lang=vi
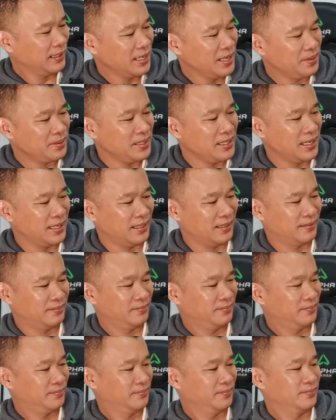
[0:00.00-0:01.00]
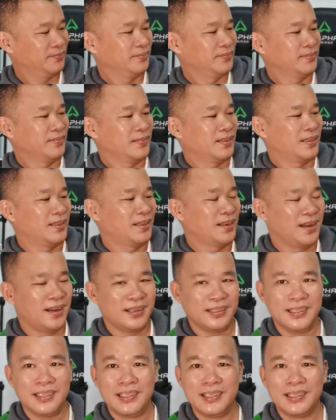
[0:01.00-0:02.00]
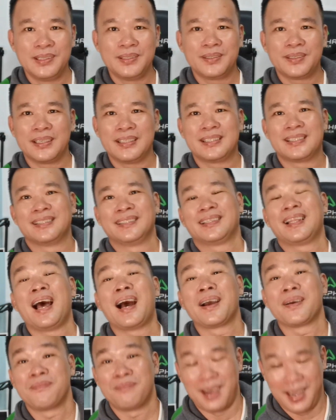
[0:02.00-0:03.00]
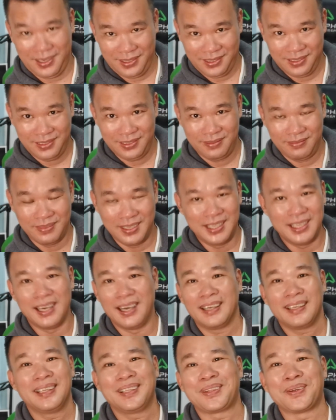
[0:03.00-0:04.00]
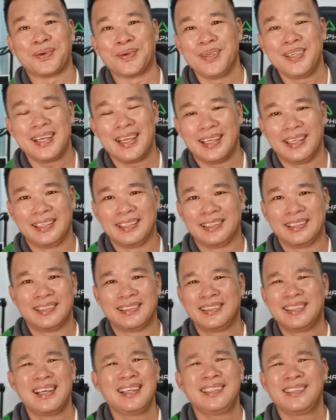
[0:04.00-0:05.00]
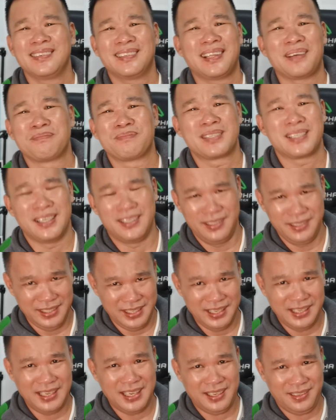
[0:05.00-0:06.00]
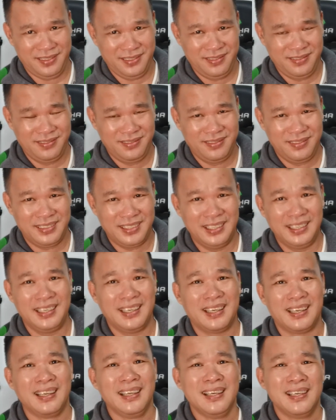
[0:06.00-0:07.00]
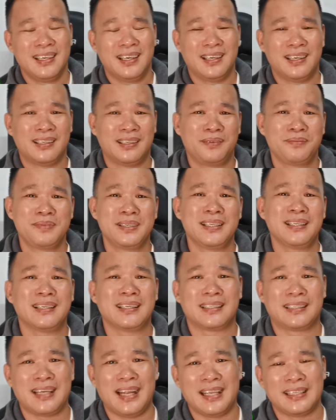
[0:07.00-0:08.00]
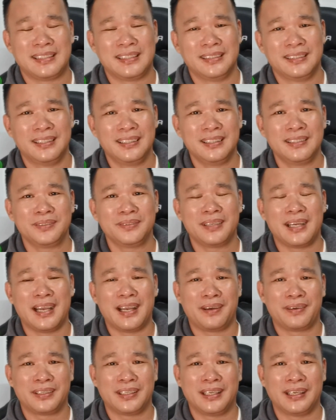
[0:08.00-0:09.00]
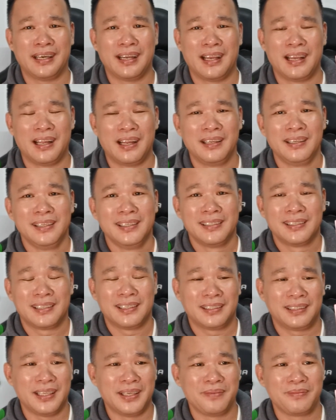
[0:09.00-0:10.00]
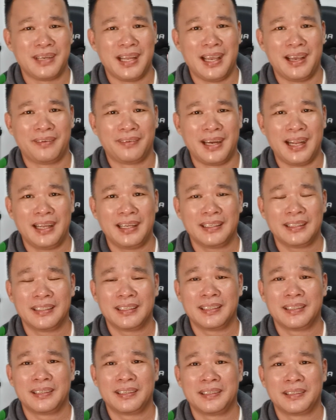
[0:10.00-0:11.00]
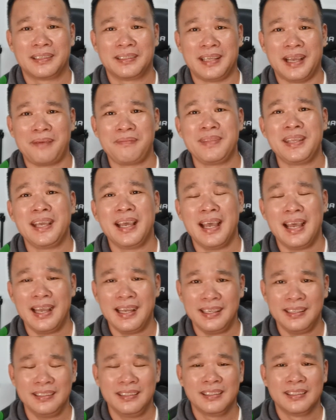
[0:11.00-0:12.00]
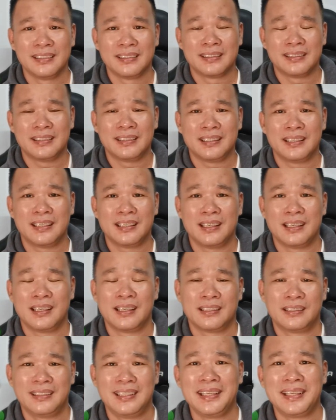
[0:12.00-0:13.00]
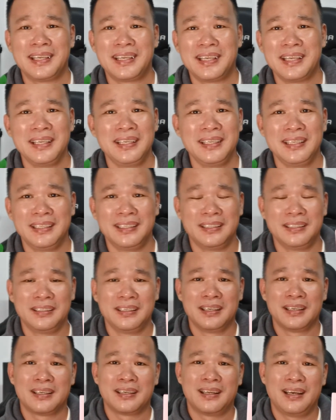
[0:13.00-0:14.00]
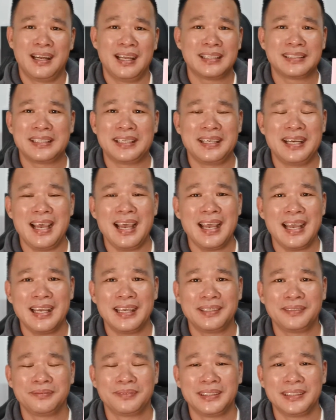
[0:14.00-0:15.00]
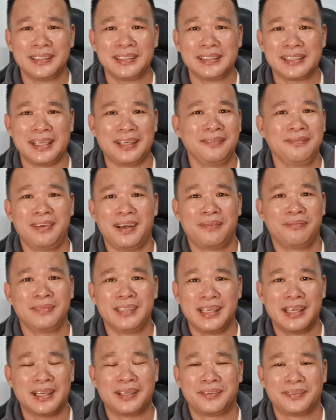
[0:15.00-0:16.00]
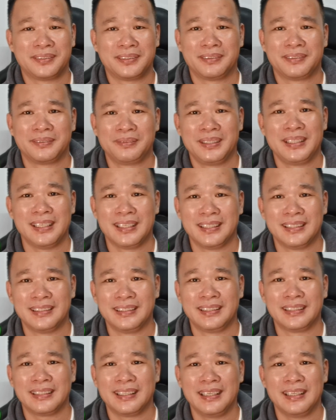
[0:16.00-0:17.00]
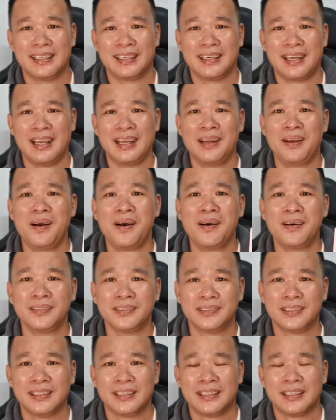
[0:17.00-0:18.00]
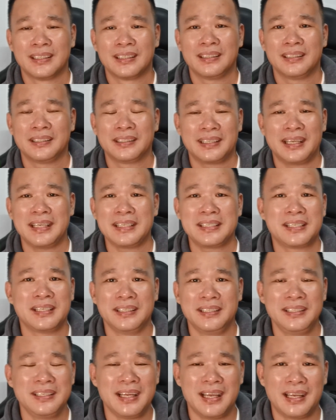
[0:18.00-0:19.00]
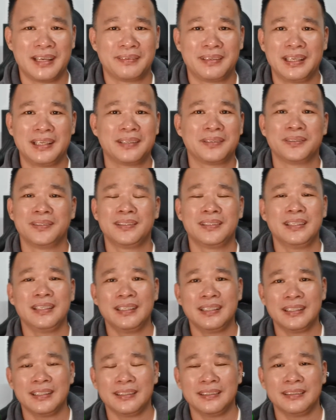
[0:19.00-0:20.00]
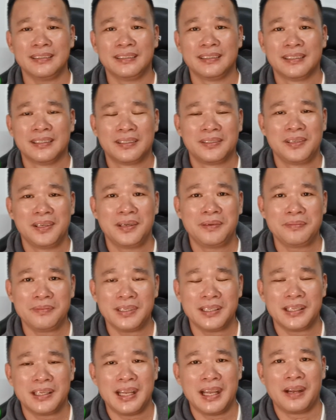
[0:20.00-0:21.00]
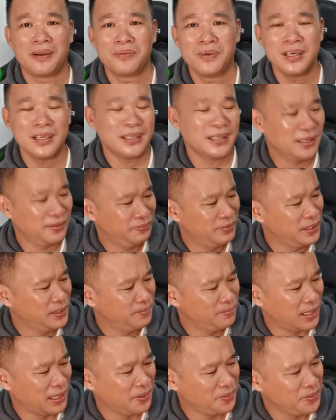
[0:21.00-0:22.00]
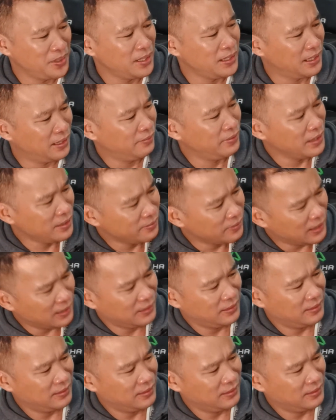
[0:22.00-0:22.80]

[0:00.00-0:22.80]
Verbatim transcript: cái gì nó thiếu cái sự thân mật bây giờ cái tuổi này thì nó ít có tâm sự với nhau chỉ à, à, không biết là trà sữa lúc nào thằng à, à, tiệm nào đang à, giảm giá à, tiki lazada không biết cái sản phẩm nào bây giờ hiện nay là đang hot à, ca sĩ nào đang nổi tiếng nhóm à, hàn quốc nào phim hàn quốc nào vân vân